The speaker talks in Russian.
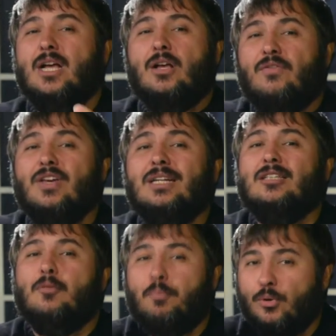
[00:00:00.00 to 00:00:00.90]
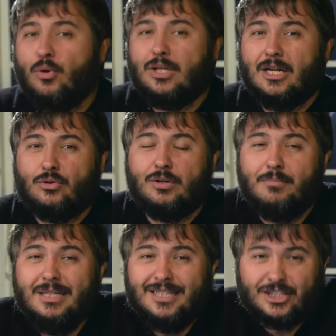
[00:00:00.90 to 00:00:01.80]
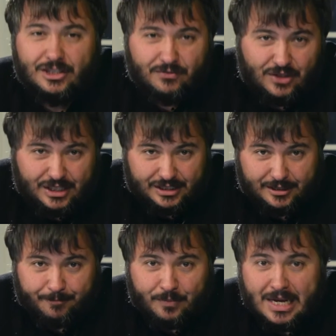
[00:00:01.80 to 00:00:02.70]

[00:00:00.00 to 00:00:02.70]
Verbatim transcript: Вера – это плод, который мы должны вынести.